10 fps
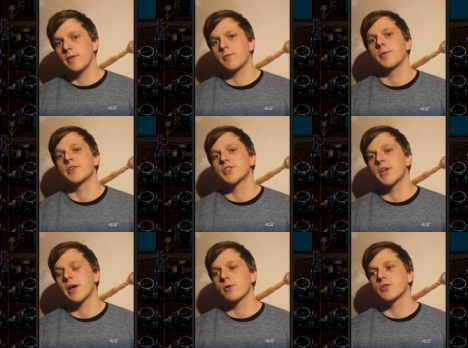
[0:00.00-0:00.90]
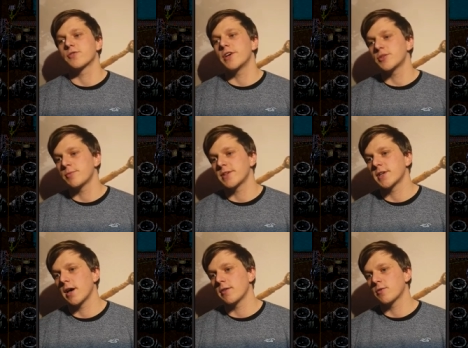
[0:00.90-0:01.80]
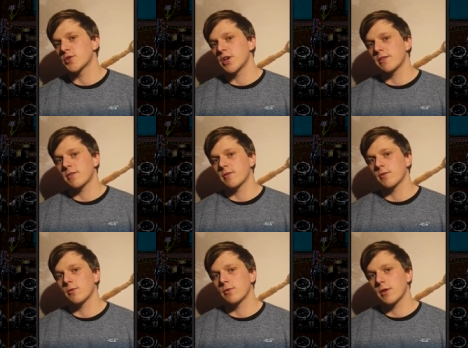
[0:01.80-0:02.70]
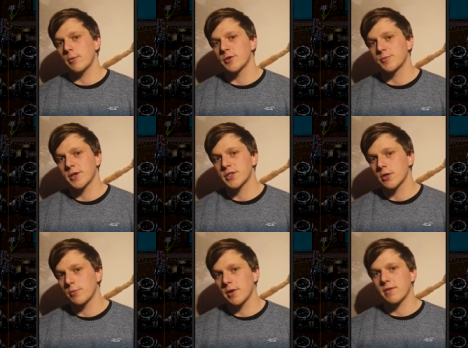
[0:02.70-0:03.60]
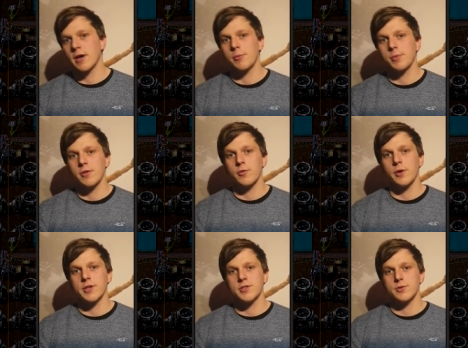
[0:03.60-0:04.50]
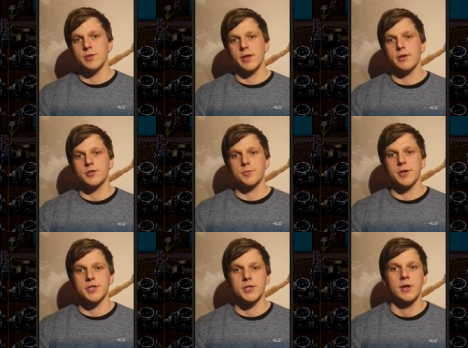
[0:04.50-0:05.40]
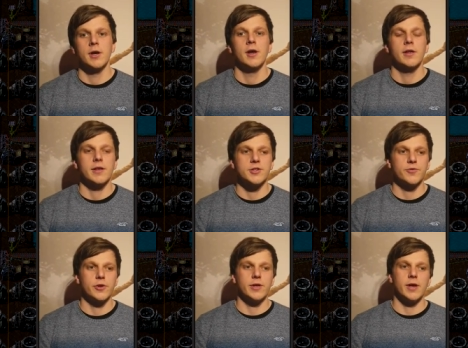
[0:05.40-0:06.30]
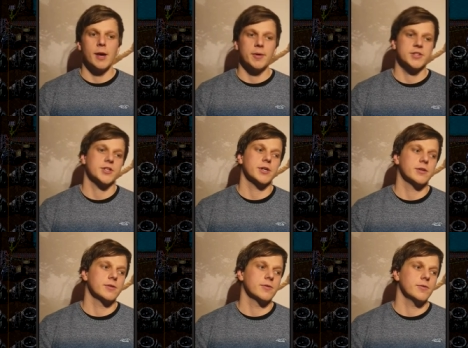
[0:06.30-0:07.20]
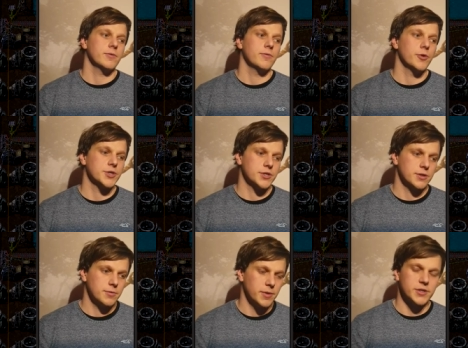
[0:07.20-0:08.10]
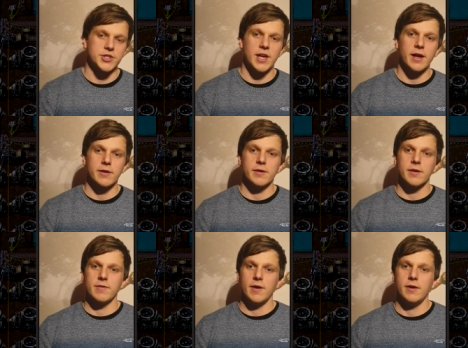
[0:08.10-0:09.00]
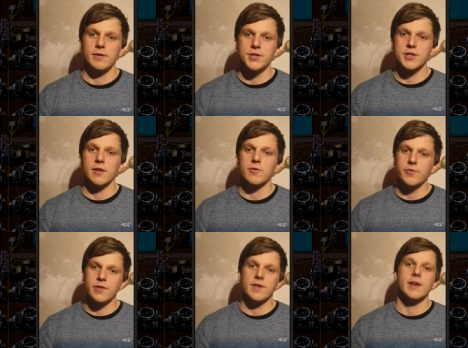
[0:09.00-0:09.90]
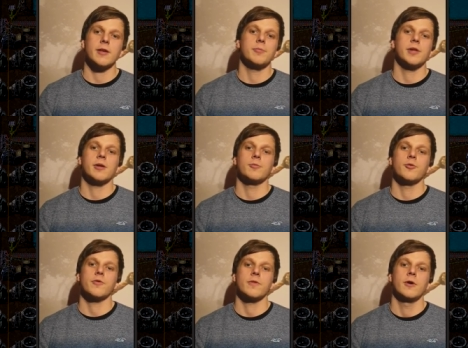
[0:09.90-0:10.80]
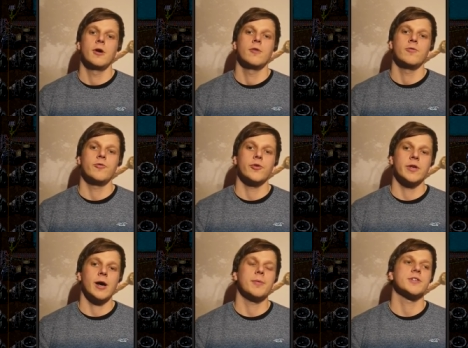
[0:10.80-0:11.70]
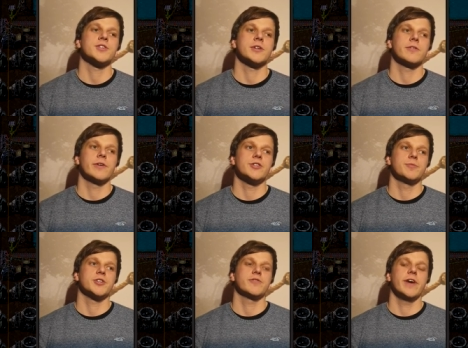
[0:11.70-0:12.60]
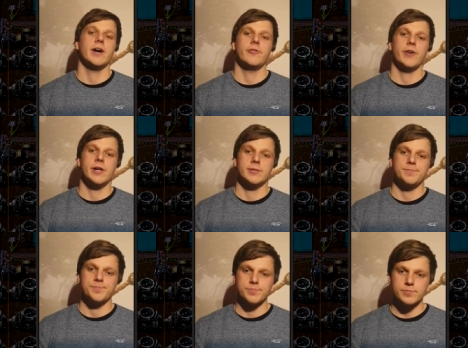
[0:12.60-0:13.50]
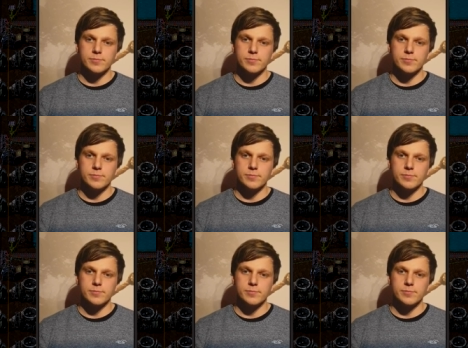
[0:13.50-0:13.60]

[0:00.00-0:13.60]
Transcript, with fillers: ist meine Stärken und Schwächen besser einzuschätzen und dementsprechend auch meinen Zeitplan zurechtzulegen, sprich dass ich für die Arbeitsschritte, wo ich meine Stärken drin sehe, nicht ganz so viel Zeit einplanen muss, wie für die Arbeitsschritte, welche mir schwerer fallen